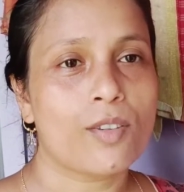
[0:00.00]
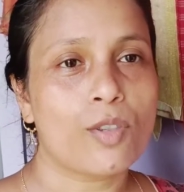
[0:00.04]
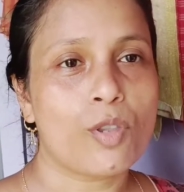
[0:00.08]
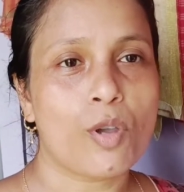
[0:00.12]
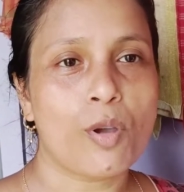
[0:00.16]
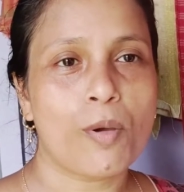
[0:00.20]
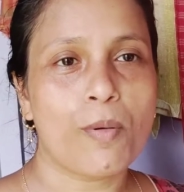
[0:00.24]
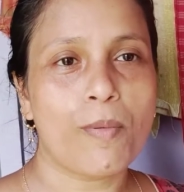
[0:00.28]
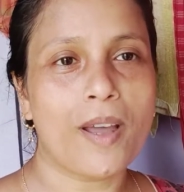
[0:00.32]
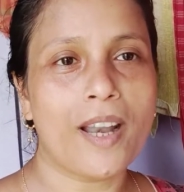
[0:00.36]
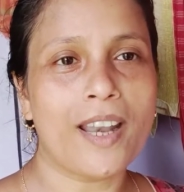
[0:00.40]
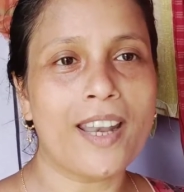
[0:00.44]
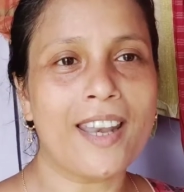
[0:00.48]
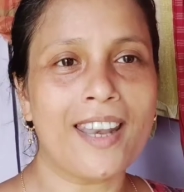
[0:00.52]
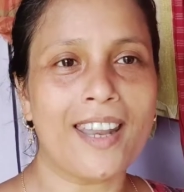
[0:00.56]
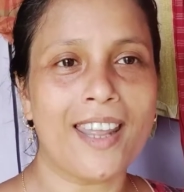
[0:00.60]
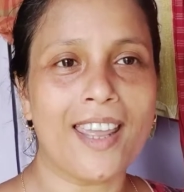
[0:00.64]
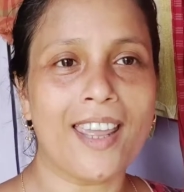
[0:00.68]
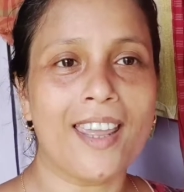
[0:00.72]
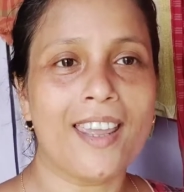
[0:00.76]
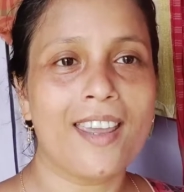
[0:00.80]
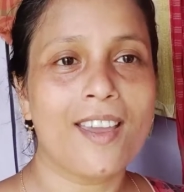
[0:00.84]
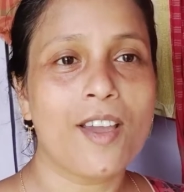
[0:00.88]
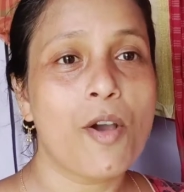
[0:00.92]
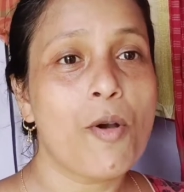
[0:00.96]
তো মানে
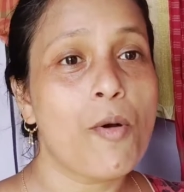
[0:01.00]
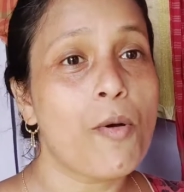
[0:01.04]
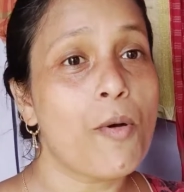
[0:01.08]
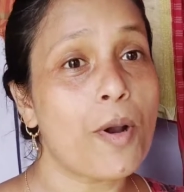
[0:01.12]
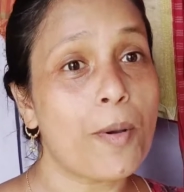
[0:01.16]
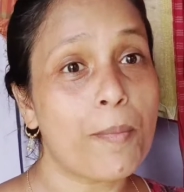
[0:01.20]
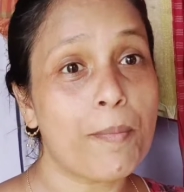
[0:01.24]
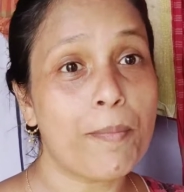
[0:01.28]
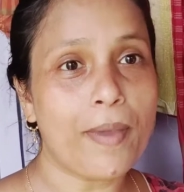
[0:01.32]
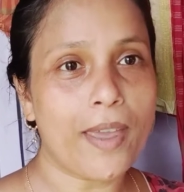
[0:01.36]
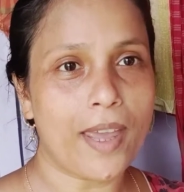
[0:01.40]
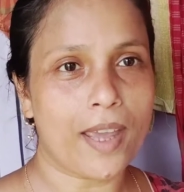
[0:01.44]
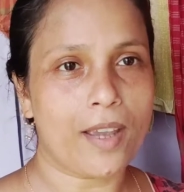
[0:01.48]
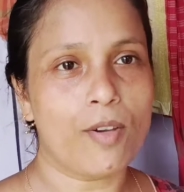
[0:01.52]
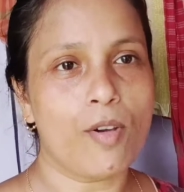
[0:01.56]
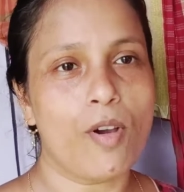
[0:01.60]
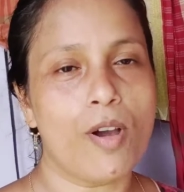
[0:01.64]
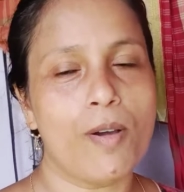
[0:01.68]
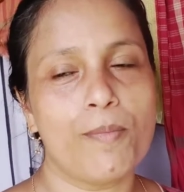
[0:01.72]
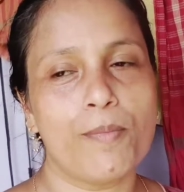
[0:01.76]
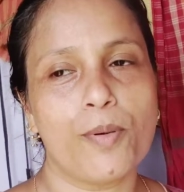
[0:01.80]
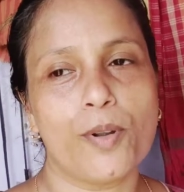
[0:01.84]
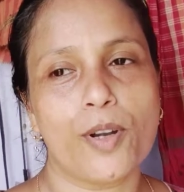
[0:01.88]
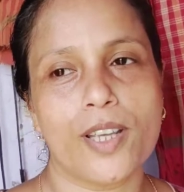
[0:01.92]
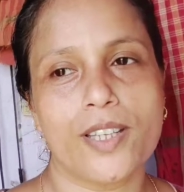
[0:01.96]
ওর ব্যাগ
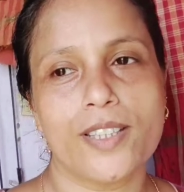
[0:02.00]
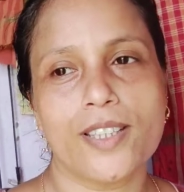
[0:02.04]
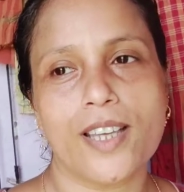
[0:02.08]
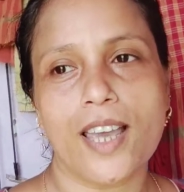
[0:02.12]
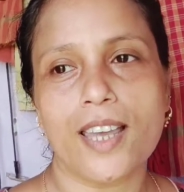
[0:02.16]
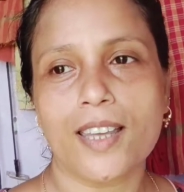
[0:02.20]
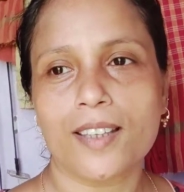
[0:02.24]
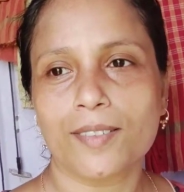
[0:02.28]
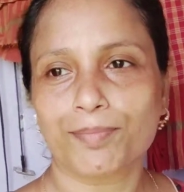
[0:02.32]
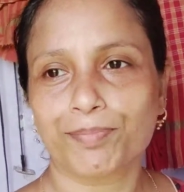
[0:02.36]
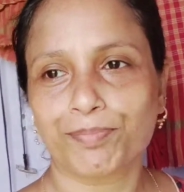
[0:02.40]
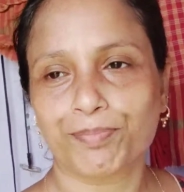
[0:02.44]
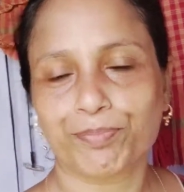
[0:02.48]
কম পড়ে যায়